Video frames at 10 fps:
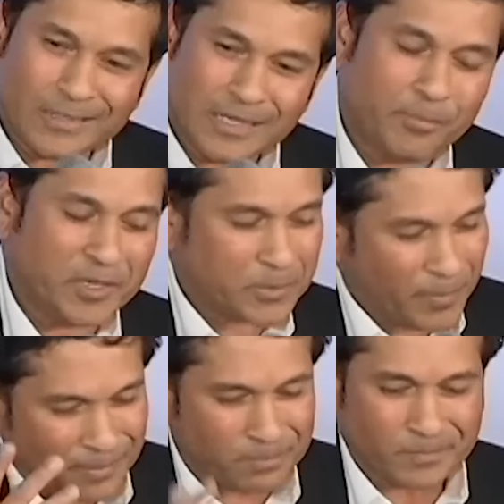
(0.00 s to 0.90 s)
ऐसे ही
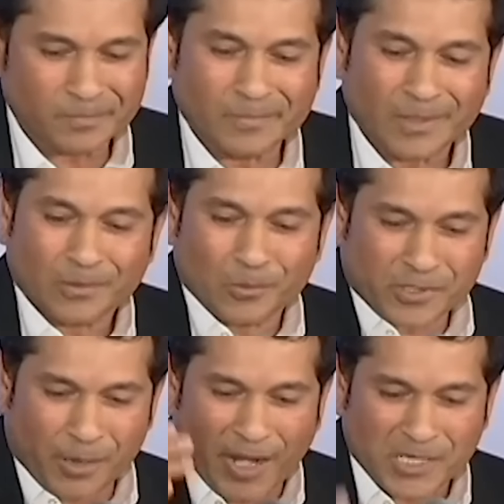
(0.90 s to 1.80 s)
बीच में
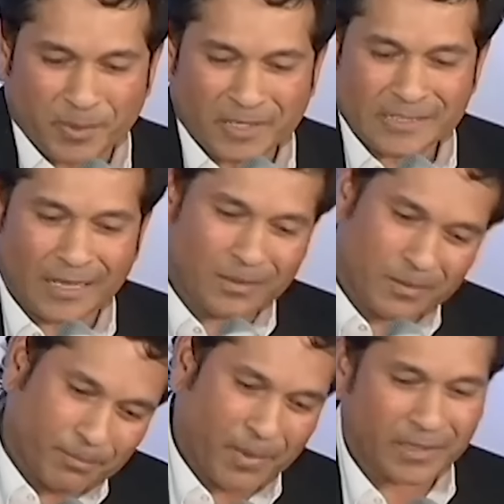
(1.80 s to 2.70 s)
दूसरे बैट्समैन के
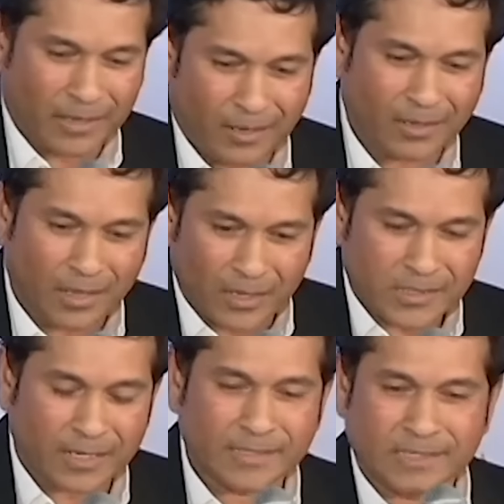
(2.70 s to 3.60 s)
साथ बातें कर रहा था
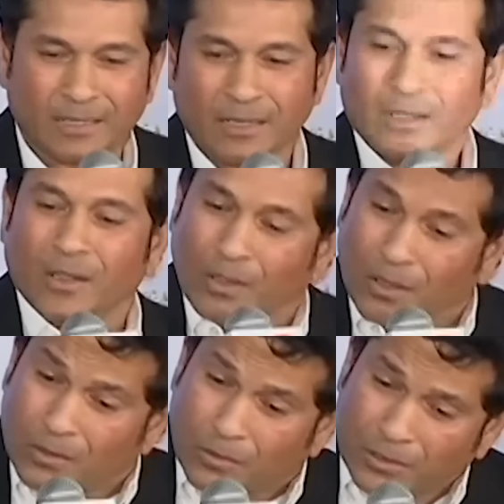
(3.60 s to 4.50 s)
अजहर के साथ
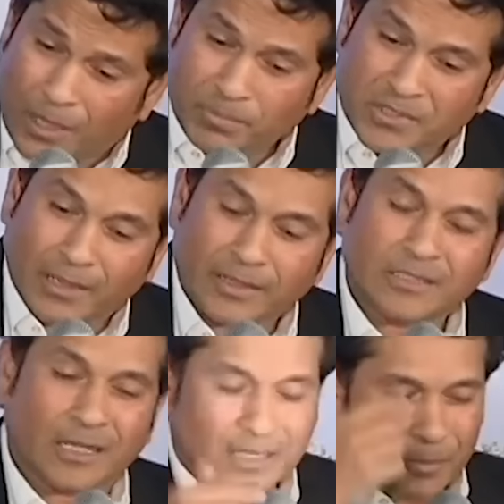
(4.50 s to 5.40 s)
तो तब
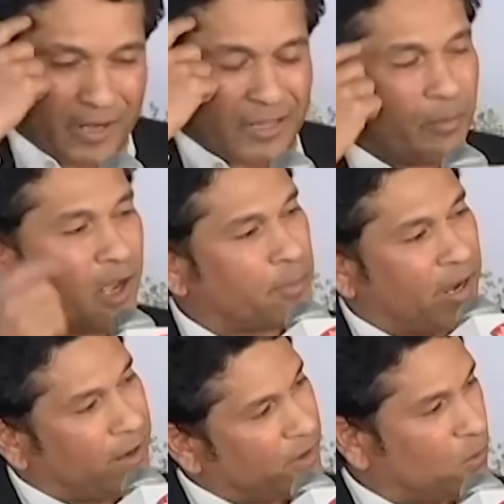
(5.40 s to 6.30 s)
चलते चलते मेरे दिमाग
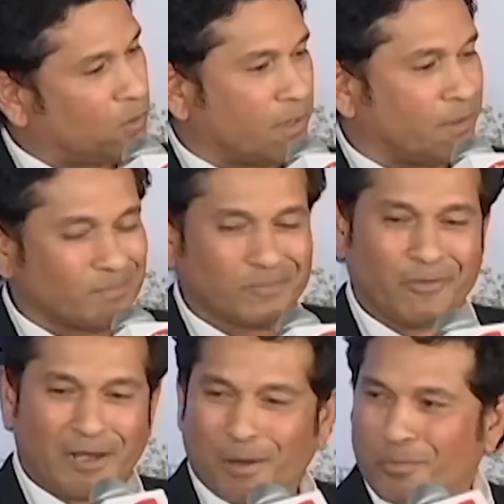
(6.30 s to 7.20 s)
में आया कि ओके
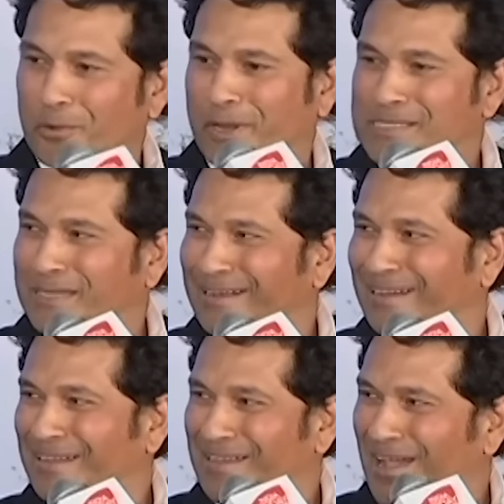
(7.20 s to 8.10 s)
वेलकम टू टेस्ट
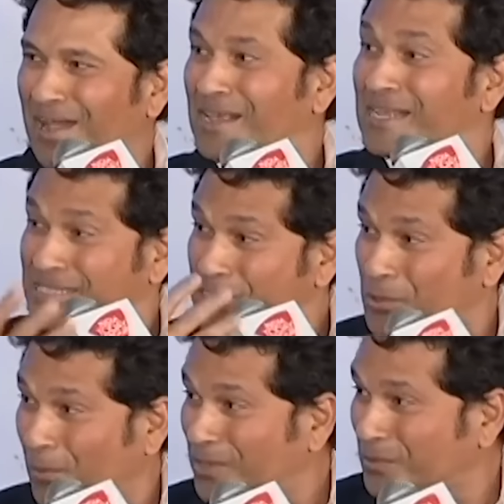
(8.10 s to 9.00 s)
क्रिकेट की यहाँ ऐसी
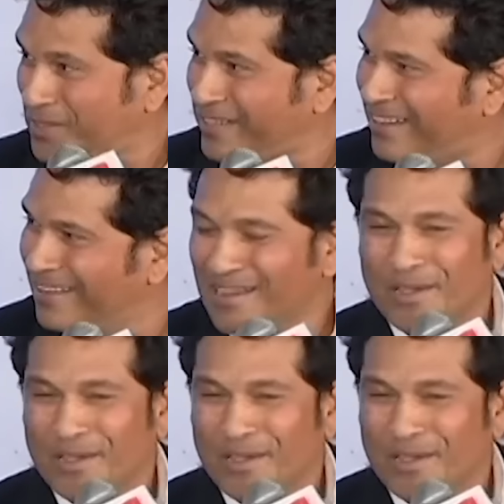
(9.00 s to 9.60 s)
शुरुआत होती है